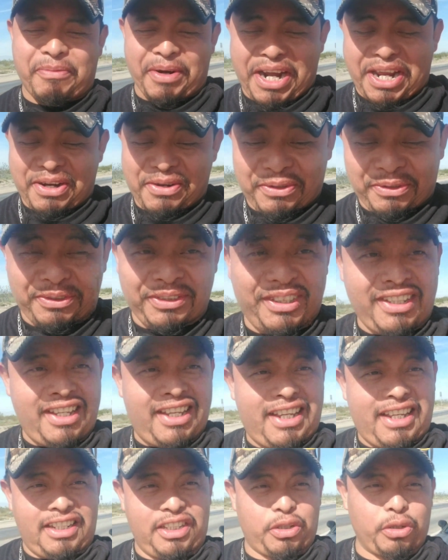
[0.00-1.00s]
Bueno,
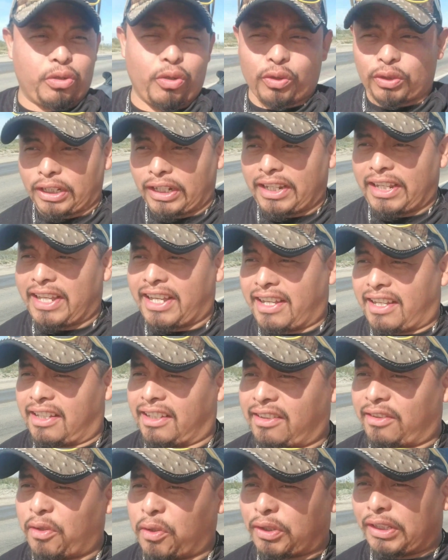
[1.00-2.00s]
yo no tenía,
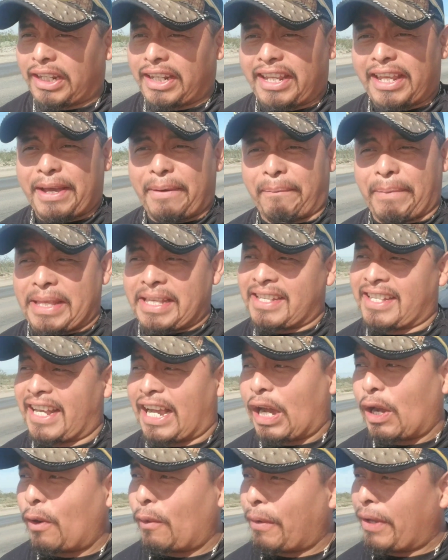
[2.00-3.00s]
no tenía
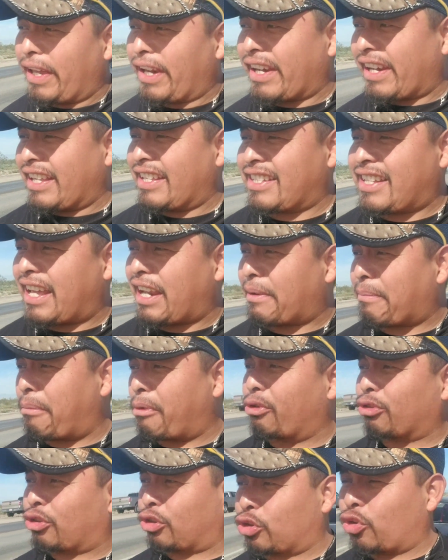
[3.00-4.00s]
pensado ver esta
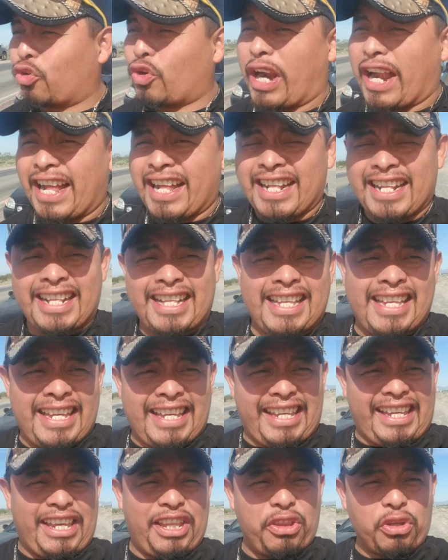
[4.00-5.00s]
hermosura
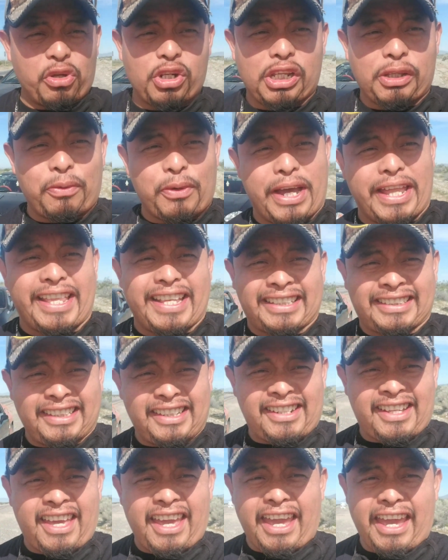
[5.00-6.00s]
y no les voy a
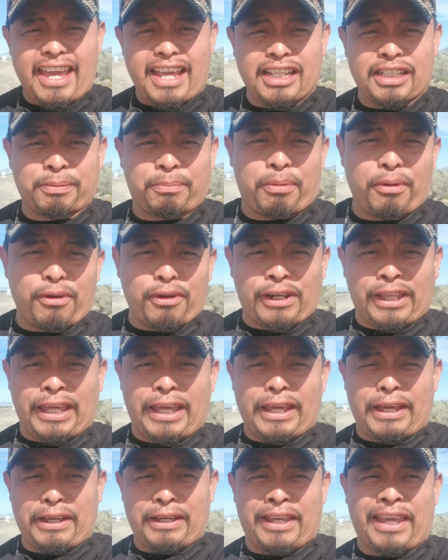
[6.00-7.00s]
decir qué es
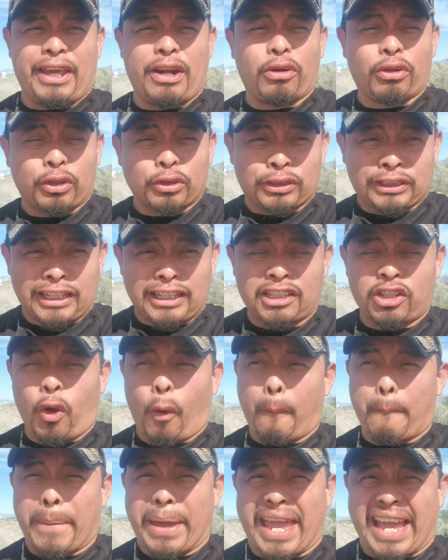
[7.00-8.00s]
porque quiero que ustedes
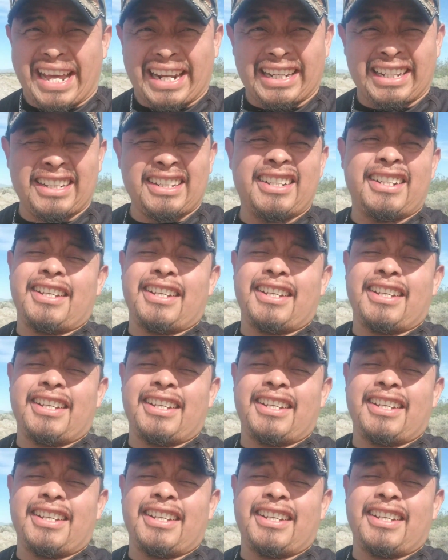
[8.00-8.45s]
lo vean.